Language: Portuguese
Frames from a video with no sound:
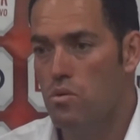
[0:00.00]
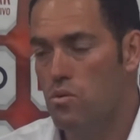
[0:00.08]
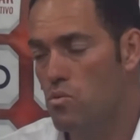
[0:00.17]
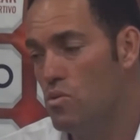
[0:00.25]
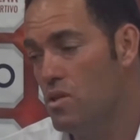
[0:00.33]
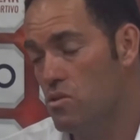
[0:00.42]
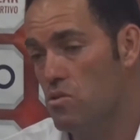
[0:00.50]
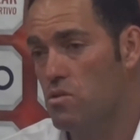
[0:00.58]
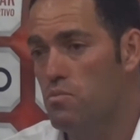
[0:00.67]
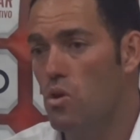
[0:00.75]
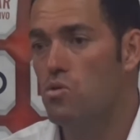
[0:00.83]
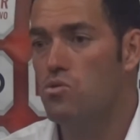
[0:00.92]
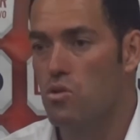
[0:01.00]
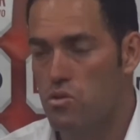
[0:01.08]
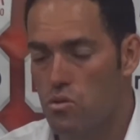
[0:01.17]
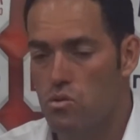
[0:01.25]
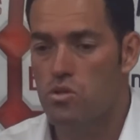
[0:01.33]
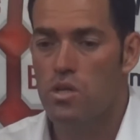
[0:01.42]
conheçam-se melhor uns
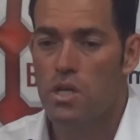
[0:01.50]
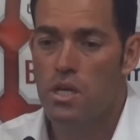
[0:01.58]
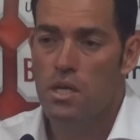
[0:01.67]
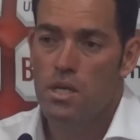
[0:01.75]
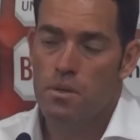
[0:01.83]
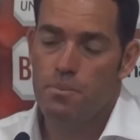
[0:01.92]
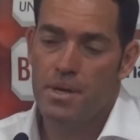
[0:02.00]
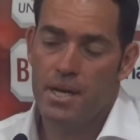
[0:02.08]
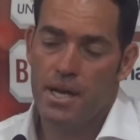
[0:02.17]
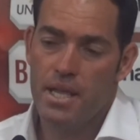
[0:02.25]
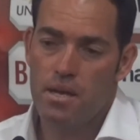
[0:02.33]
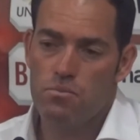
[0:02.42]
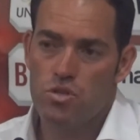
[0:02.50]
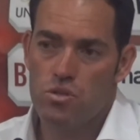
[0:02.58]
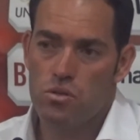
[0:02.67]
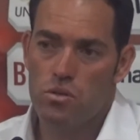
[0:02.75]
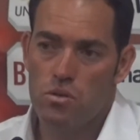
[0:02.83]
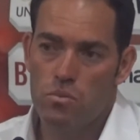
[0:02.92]
aos outros, para
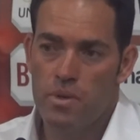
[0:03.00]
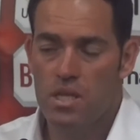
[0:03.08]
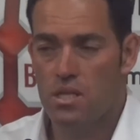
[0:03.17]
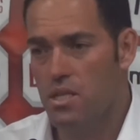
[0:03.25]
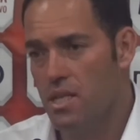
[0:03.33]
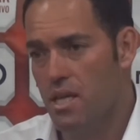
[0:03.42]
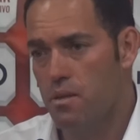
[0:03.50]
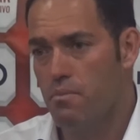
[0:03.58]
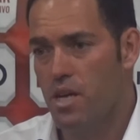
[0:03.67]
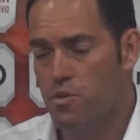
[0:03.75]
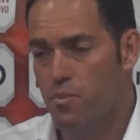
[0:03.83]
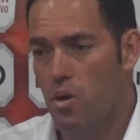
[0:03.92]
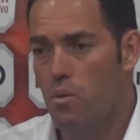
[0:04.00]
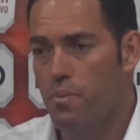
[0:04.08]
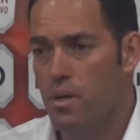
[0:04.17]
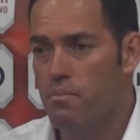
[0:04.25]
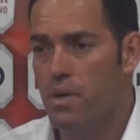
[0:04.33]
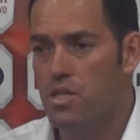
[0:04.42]
ganharmos eh, uma identidade mais
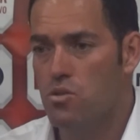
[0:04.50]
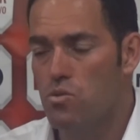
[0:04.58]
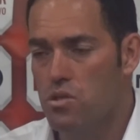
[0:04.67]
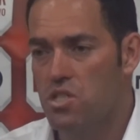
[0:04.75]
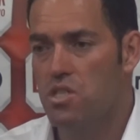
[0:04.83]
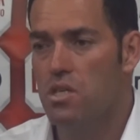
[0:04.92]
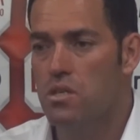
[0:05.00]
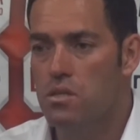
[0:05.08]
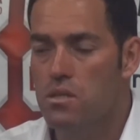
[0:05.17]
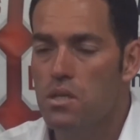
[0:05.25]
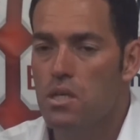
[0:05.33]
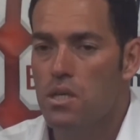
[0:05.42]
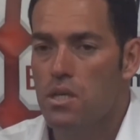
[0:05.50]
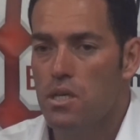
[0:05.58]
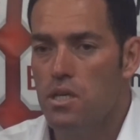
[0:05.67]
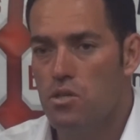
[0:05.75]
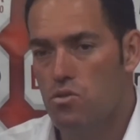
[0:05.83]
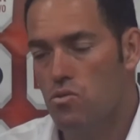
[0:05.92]
própria, mais consistente,
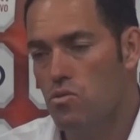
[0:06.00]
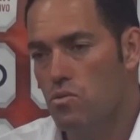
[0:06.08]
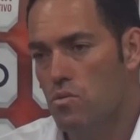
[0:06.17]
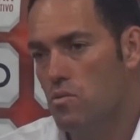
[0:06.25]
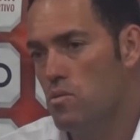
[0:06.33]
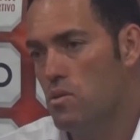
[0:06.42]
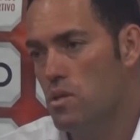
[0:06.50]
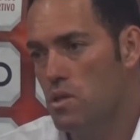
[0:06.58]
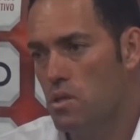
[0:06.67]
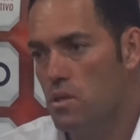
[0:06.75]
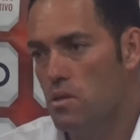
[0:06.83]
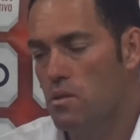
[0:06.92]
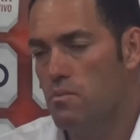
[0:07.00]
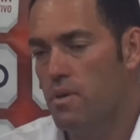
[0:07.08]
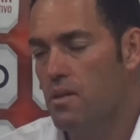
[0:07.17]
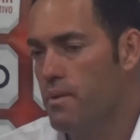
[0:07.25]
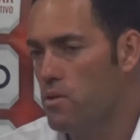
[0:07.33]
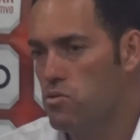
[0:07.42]
e isso eh,
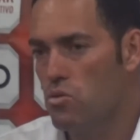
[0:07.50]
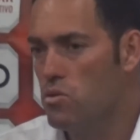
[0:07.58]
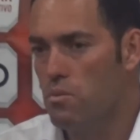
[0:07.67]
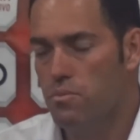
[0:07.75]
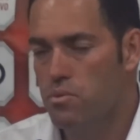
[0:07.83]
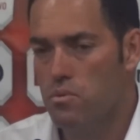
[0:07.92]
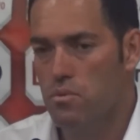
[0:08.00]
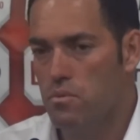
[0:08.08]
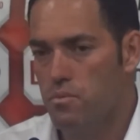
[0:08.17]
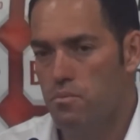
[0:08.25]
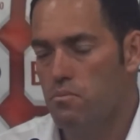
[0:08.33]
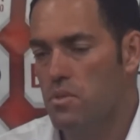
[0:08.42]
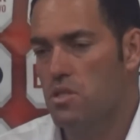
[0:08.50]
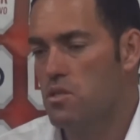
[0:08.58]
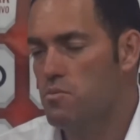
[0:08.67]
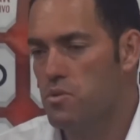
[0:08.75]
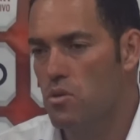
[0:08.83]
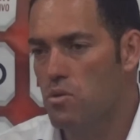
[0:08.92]
vai levar o seu tempo, mas
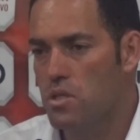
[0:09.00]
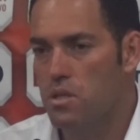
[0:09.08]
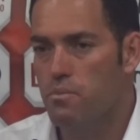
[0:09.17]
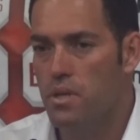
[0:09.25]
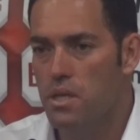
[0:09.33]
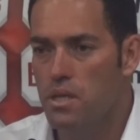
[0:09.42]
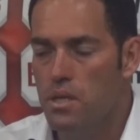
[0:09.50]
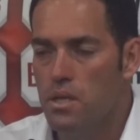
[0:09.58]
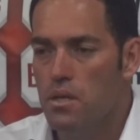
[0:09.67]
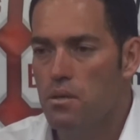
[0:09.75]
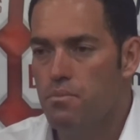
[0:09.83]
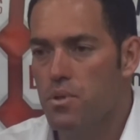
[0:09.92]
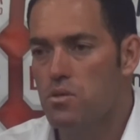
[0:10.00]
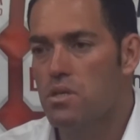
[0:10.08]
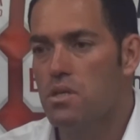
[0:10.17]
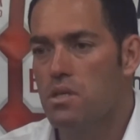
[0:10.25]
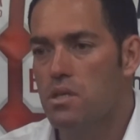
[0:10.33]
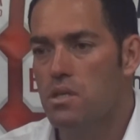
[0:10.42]
as pessoas também penso
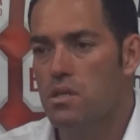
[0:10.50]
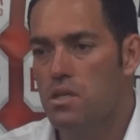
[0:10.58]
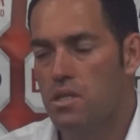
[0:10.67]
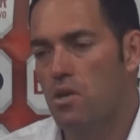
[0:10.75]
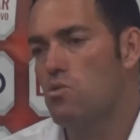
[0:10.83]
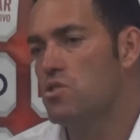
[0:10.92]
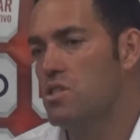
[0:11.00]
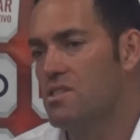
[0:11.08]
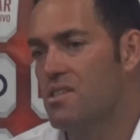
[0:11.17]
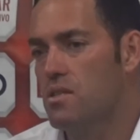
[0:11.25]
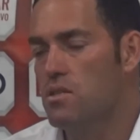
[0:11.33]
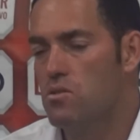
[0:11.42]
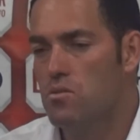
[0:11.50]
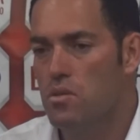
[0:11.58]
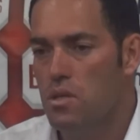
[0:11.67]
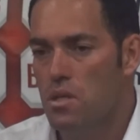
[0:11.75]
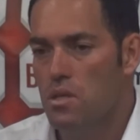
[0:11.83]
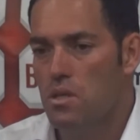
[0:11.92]
que, que têm consciência disso.
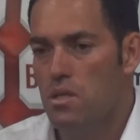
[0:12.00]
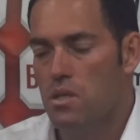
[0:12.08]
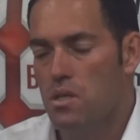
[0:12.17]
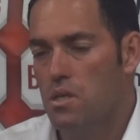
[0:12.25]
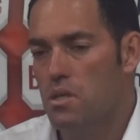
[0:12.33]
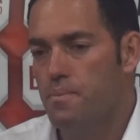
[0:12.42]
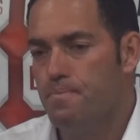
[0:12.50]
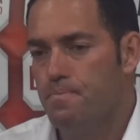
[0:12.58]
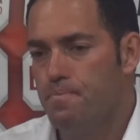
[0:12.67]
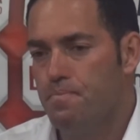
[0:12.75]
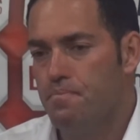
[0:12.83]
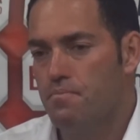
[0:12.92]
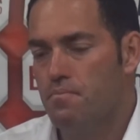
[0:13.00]
Uh,